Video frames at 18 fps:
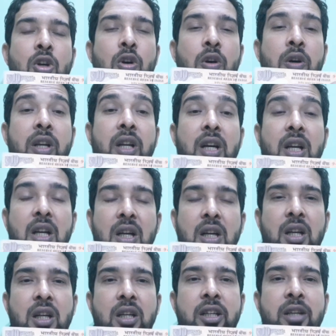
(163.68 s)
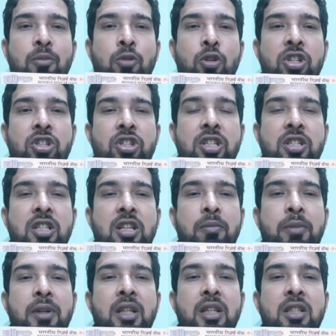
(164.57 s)
और अलग अलग डेमोनेस्ट्रेशन
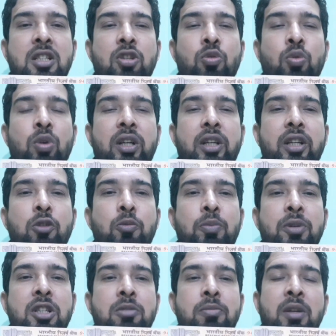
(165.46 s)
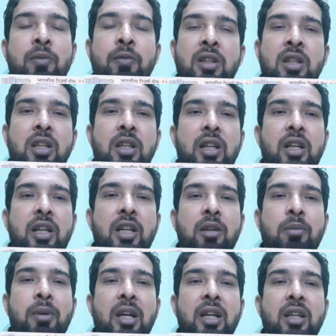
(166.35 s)
पे जैसे ट्वेंटी रुपीज़ में भी थ्री
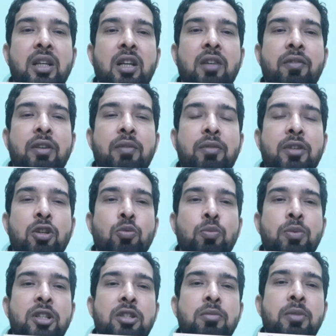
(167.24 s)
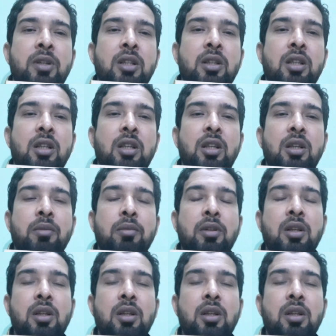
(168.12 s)
हंड्रेड बाइंग है फिफ्टी रुपीज़ में थ्री